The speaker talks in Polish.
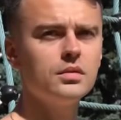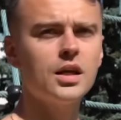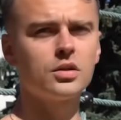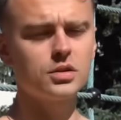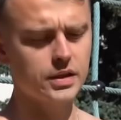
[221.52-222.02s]

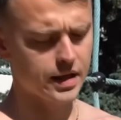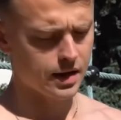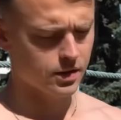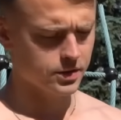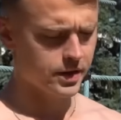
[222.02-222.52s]
Nie, no to tak
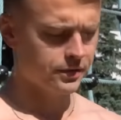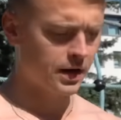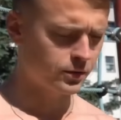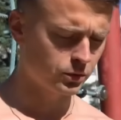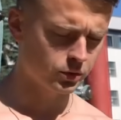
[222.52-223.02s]
jak
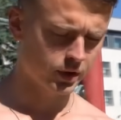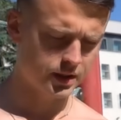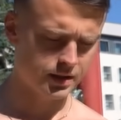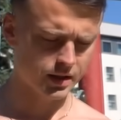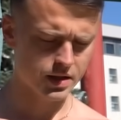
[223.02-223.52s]
rozgrzewka w
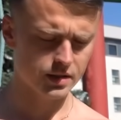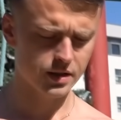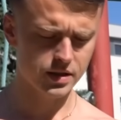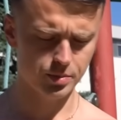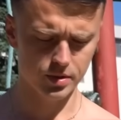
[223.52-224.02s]
kulturystyce, nie?
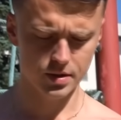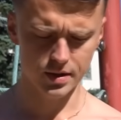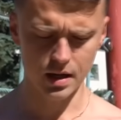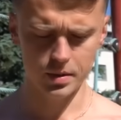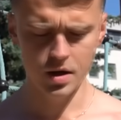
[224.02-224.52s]
Też się
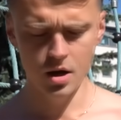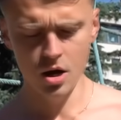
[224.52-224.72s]
podciągamy.